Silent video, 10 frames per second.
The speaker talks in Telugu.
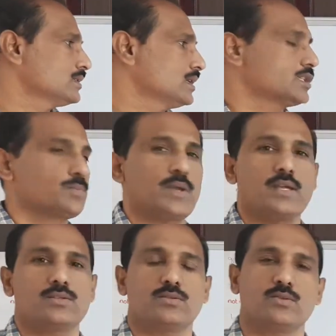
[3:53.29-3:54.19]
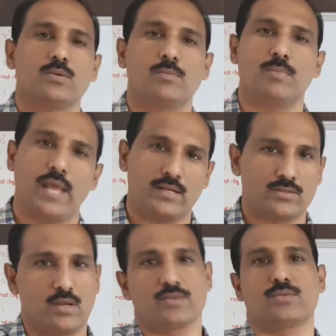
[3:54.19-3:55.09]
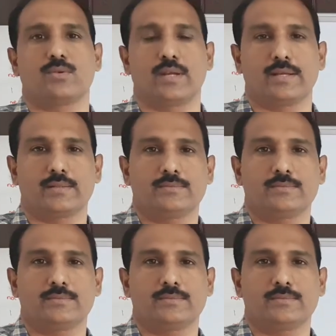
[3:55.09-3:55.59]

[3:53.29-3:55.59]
సిక్స్ పెయిర్స్ బ్లాక్ సాక్స్లు ఉన్నాయి